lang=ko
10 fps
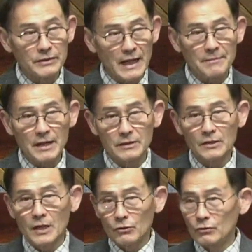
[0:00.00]
다음에는
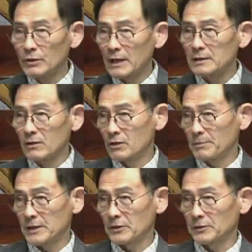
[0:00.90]
유다를
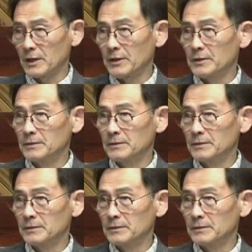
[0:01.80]
언급하셨대요.